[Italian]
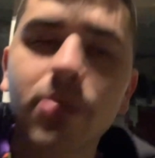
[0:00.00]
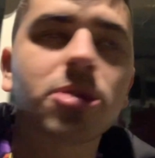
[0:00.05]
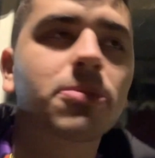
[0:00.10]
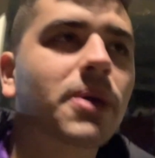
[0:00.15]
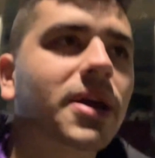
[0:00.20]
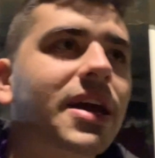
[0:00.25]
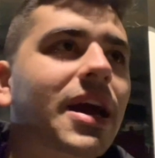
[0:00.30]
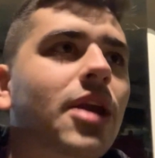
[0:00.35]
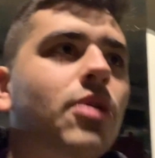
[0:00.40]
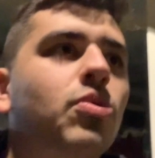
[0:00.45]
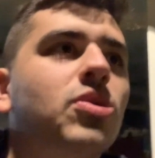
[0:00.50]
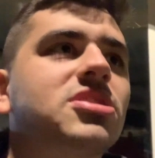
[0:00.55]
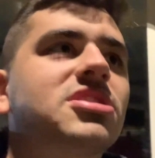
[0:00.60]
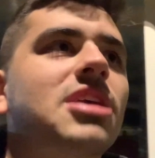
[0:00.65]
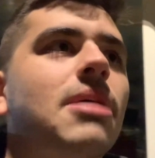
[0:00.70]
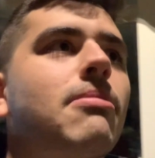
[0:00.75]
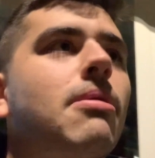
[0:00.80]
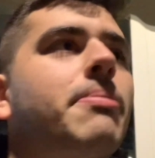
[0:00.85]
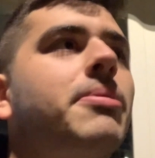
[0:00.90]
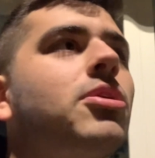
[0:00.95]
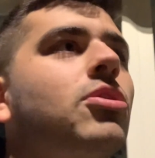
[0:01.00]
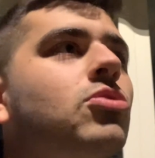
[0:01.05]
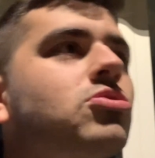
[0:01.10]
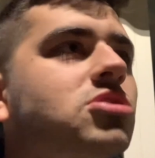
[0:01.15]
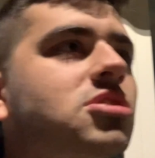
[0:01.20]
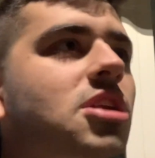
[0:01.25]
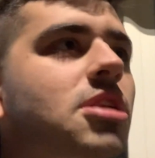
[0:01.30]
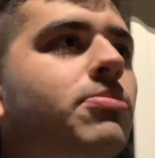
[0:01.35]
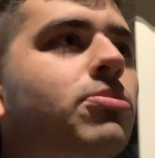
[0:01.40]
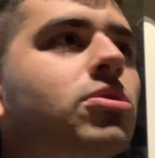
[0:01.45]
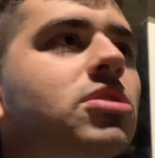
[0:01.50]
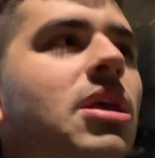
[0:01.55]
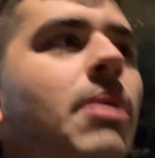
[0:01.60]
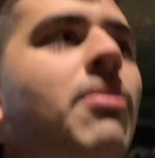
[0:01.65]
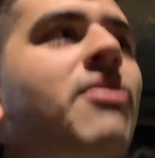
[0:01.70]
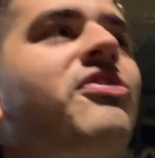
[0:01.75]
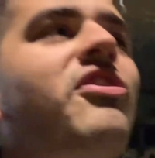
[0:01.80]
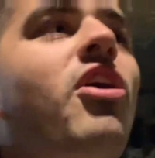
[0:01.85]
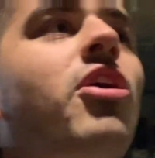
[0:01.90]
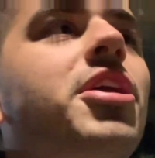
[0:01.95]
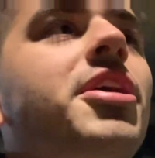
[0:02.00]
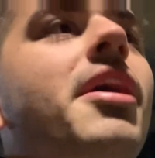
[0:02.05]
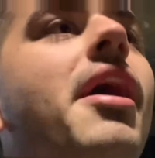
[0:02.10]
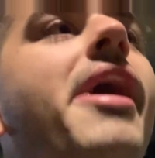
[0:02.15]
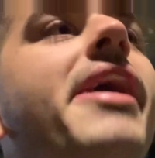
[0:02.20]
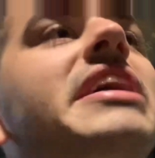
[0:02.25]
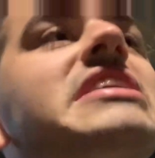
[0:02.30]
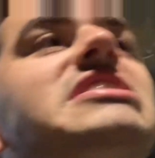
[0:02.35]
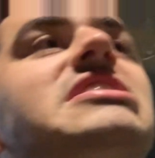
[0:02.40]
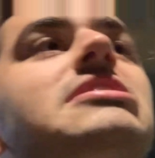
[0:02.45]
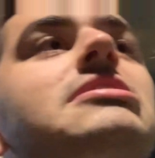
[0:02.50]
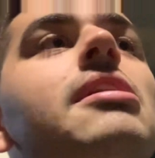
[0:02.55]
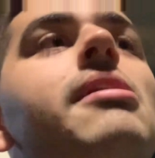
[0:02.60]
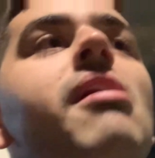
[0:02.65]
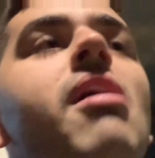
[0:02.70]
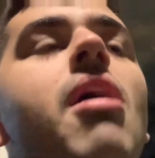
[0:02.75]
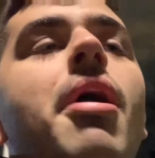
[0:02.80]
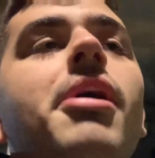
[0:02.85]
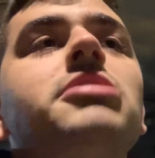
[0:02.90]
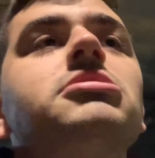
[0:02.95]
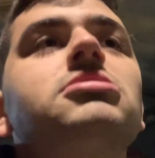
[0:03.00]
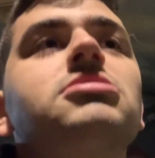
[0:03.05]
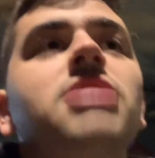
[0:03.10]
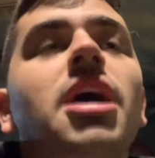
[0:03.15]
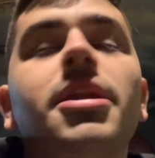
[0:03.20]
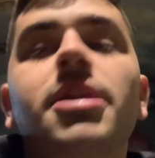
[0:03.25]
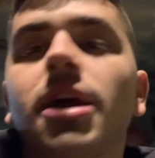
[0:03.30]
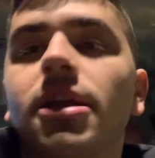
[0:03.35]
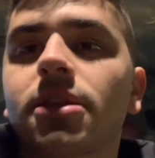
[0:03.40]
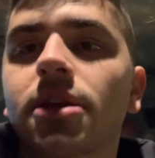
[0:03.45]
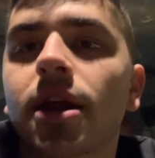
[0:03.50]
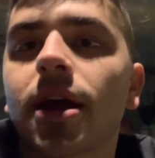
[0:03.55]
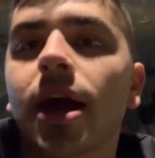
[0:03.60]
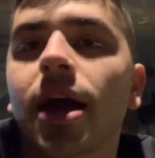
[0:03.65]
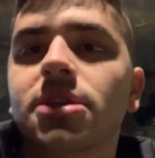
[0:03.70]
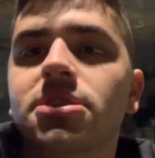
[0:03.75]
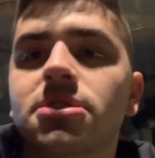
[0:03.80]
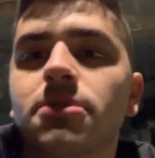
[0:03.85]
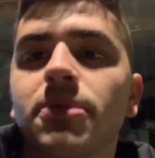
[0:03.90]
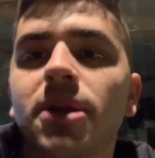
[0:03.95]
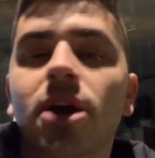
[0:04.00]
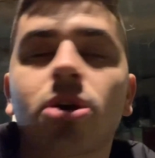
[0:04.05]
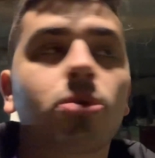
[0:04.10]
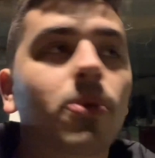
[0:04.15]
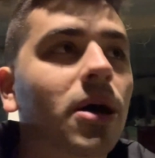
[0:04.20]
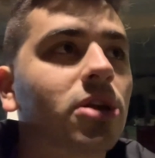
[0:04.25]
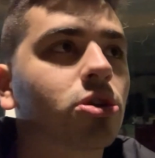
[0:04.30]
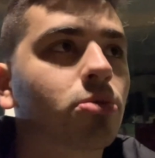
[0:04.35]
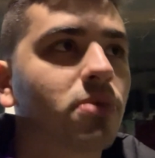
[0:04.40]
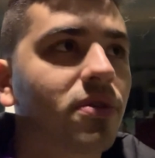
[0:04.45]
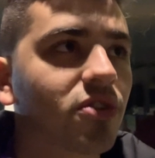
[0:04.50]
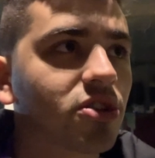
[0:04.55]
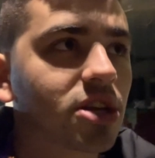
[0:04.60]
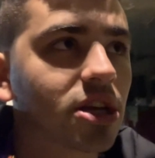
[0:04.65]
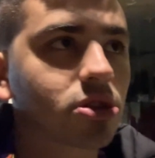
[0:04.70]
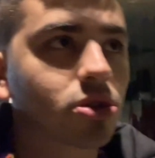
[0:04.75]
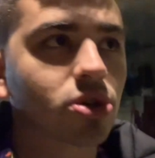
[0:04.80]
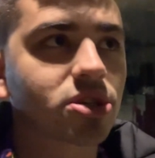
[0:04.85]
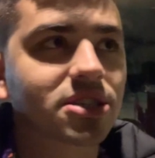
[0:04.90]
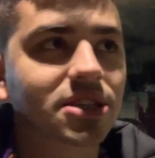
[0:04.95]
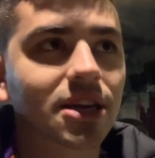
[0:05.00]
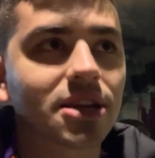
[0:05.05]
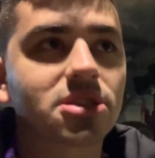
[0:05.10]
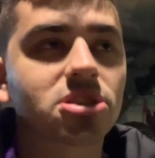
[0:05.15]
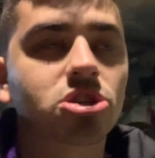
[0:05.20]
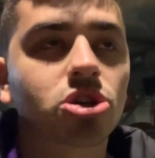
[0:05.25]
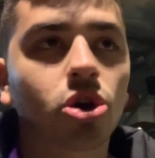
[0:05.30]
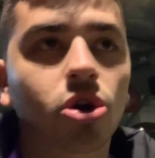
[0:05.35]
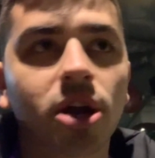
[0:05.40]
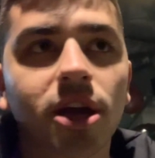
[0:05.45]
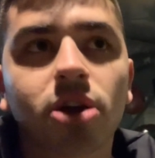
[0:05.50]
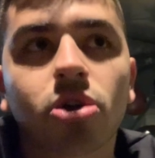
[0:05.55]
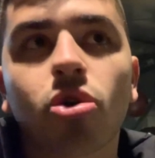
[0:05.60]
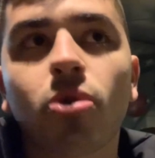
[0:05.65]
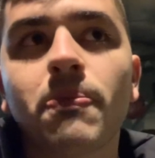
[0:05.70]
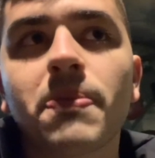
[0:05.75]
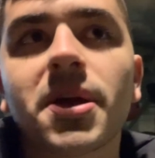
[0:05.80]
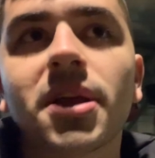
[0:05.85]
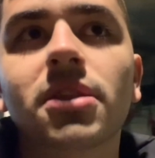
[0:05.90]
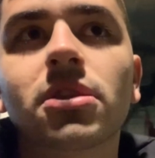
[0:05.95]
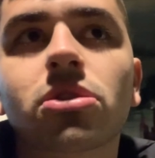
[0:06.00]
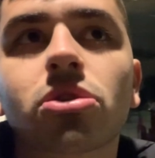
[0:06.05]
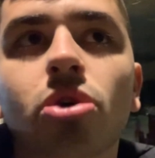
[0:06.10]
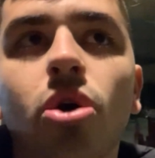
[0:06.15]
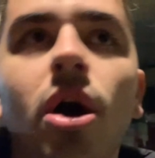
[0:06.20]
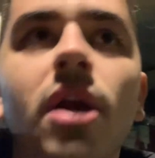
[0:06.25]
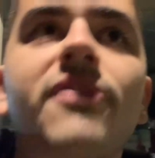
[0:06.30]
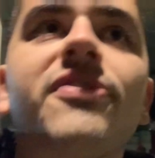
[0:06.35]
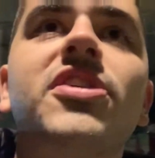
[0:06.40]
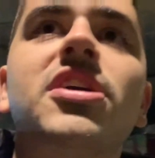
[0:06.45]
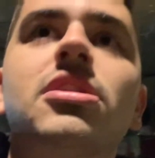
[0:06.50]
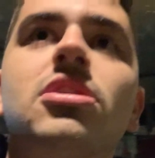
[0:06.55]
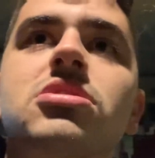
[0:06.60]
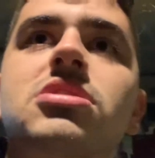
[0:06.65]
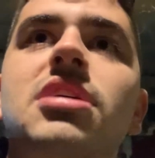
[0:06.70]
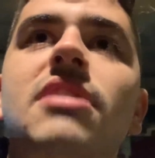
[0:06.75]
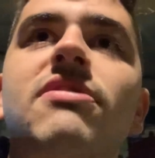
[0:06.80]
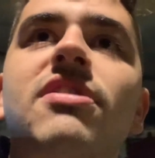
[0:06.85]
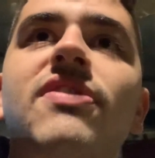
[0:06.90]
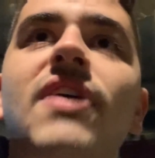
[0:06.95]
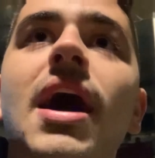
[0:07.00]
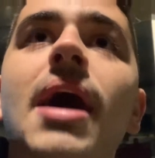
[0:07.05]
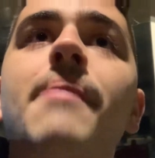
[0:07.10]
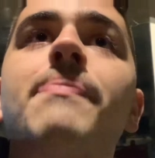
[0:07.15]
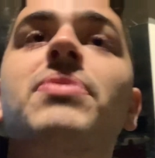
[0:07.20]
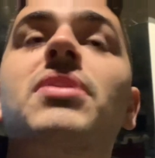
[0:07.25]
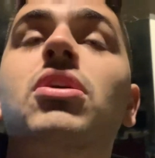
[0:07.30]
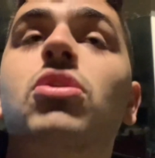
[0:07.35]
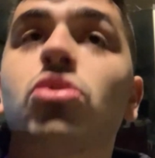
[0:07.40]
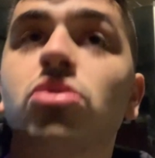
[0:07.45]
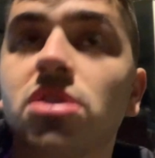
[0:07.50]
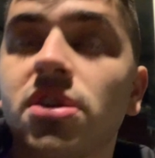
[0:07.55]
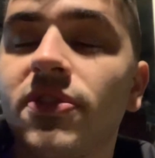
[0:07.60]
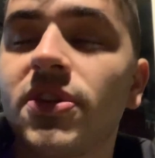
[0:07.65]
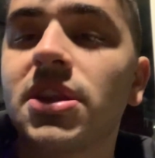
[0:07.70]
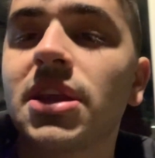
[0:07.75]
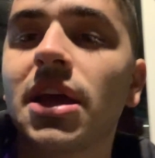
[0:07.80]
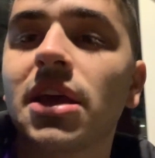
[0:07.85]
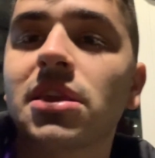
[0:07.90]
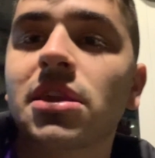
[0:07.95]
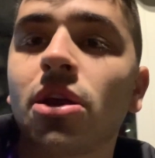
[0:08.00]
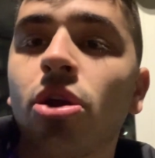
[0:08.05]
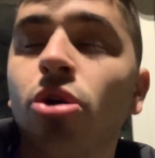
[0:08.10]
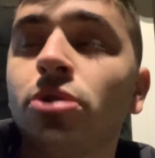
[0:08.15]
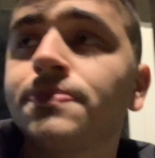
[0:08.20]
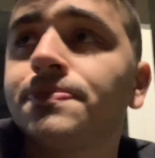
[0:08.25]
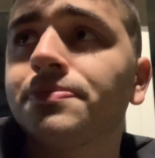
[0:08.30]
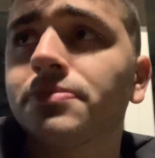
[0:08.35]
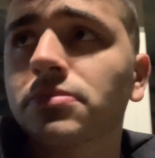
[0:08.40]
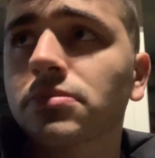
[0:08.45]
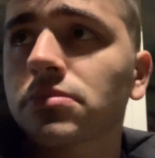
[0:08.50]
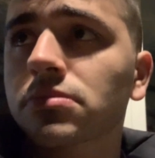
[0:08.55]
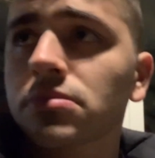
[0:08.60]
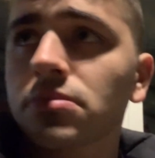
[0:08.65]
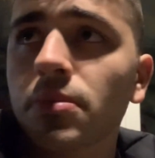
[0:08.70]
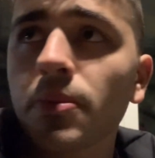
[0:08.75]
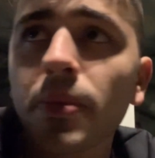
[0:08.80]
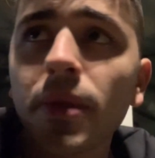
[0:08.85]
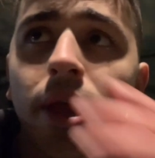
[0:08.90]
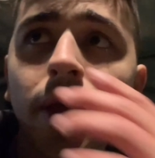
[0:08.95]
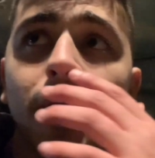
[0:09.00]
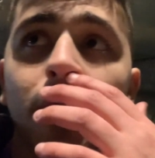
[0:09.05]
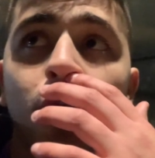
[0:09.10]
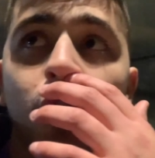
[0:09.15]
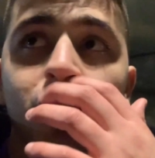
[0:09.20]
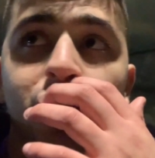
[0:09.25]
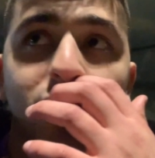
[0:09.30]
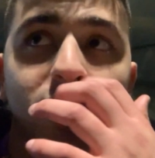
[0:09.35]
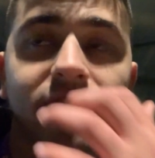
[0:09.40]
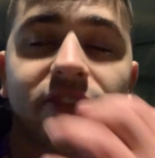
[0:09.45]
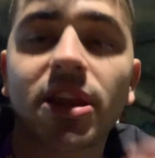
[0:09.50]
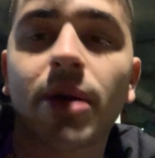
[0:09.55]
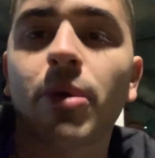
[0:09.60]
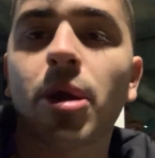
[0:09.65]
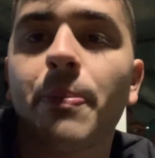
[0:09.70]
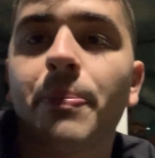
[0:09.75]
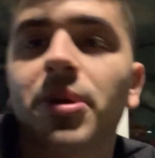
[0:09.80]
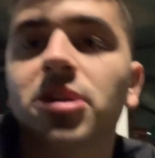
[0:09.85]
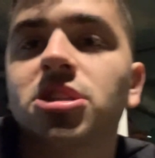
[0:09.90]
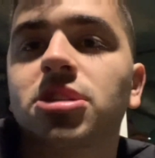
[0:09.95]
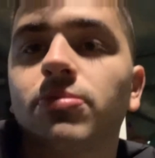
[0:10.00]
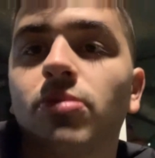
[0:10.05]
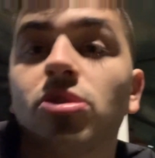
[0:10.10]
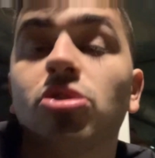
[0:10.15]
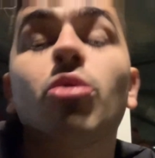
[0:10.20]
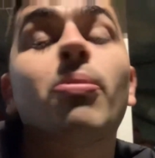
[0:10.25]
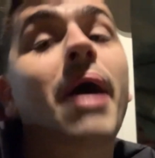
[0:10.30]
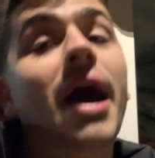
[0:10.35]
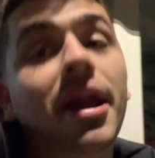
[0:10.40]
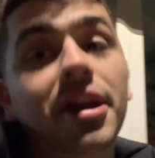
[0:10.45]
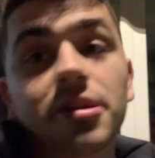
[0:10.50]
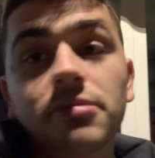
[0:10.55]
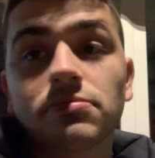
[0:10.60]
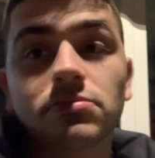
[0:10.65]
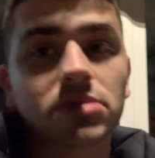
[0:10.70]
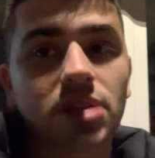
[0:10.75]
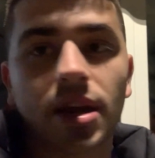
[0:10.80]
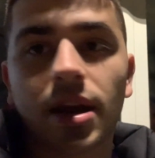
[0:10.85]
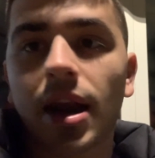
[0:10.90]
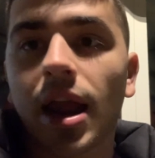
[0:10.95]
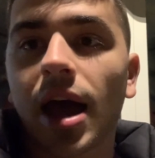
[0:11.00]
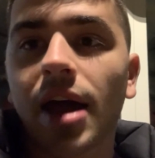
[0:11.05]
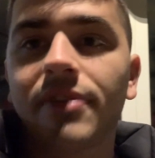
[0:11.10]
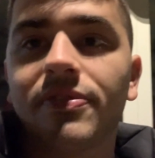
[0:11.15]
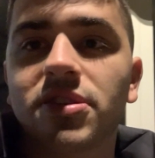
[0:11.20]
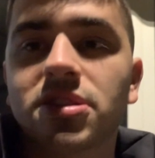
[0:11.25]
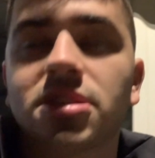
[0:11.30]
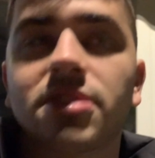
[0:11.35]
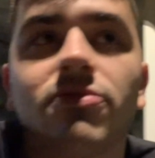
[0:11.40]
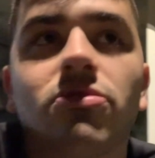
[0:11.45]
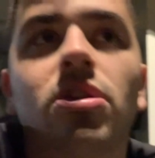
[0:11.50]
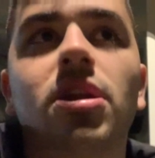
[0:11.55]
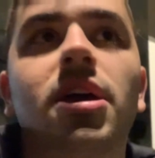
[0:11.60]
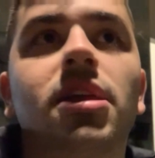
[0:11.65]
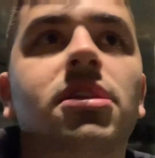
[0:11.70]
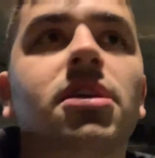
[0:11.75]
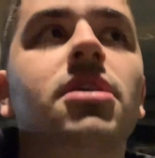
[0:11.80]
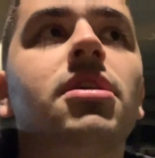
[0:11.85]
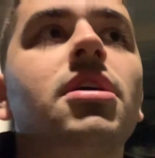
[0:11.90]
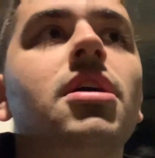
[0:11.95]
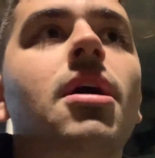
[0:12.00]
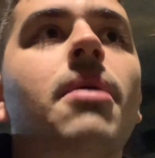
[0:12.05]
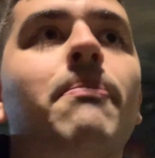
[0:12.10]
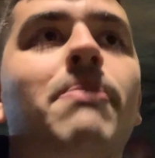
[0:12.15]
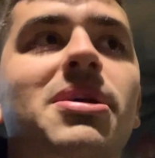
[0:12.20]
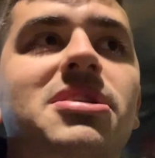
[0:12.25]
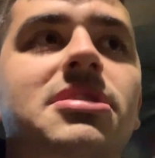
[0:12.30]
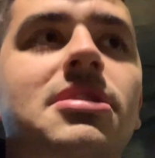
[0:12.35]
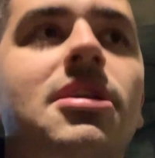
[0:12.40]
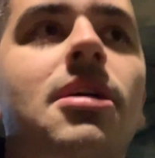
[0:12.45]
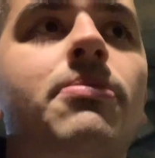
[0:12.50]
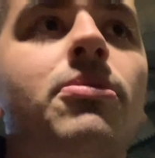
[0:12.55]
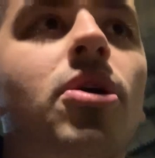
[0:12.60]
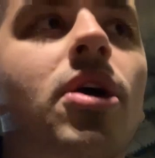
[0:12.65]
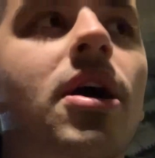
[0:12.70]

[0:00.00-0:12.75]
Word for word: di beccare i West Ham almeno così li buttiamo fuori. E niente ragazzi, mi raccomando, mi avevo detto iscrizione, commento al video se vi va, condividetelo e noi ci rivediamo nel prossimo, domani nella live se volete. Passate al mio